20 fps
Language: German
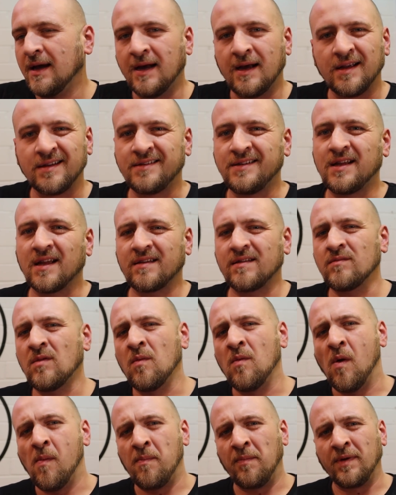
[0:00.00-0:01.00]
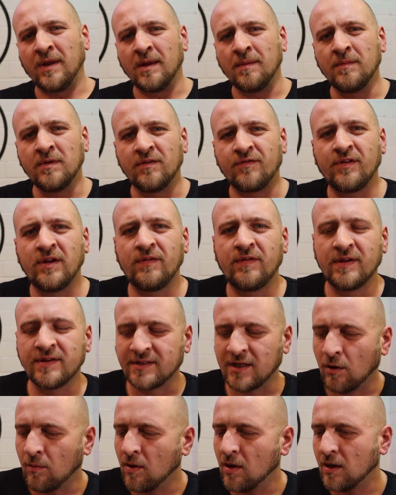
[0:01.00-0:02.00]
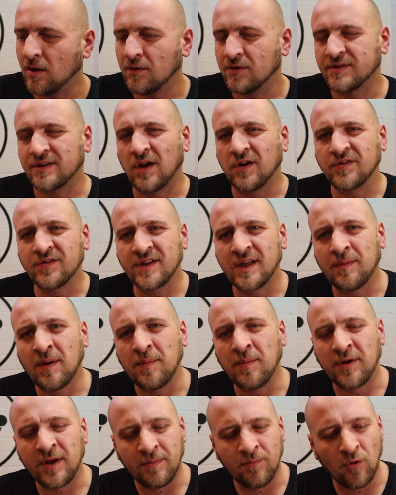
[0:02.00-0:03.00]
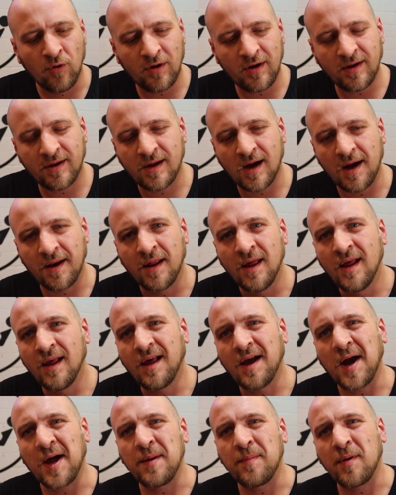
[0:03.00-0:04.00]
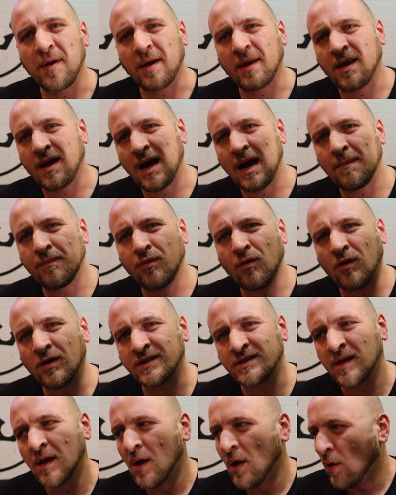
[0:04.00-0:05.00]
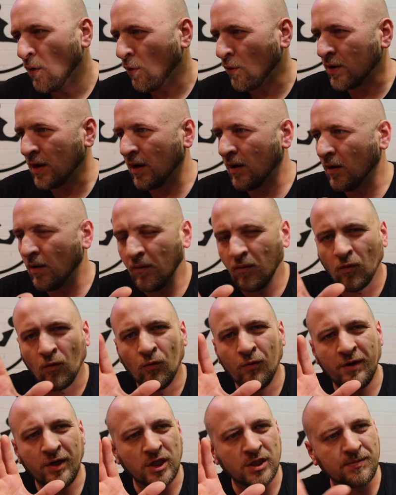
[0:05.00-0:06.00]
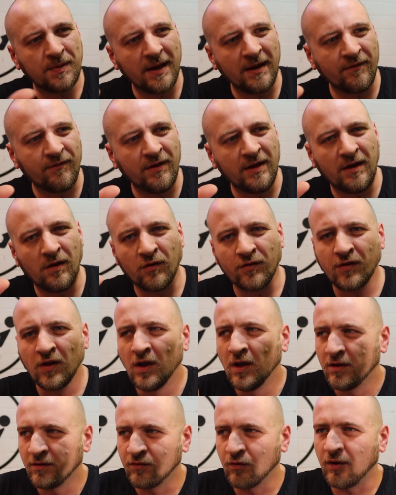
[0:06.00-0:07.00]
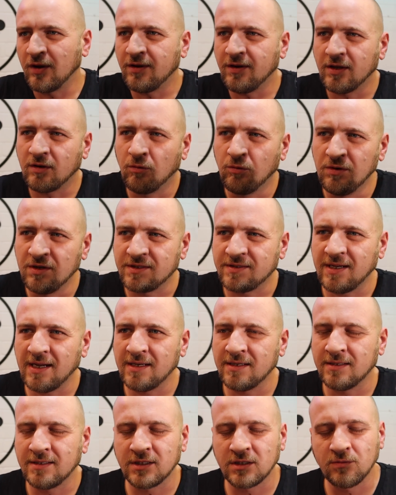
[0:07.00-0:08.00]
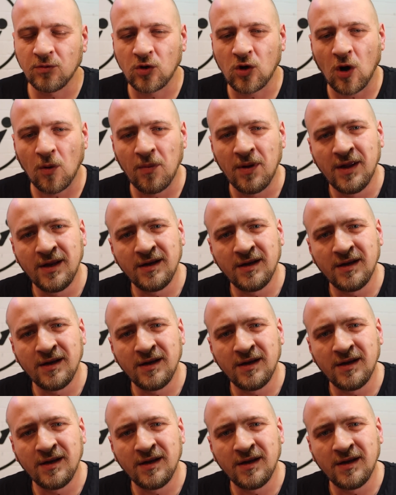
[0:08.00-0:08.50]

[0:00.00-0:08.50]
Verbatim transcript: äh, sieht das immer mit dem Gimbal viel, viel sauberer aus. Außerdem hat man die Möglichkeit, gerade bei Carporns oder äh, ruhigen Schwenkvideos so richtig coole Szenen hinzubekommen,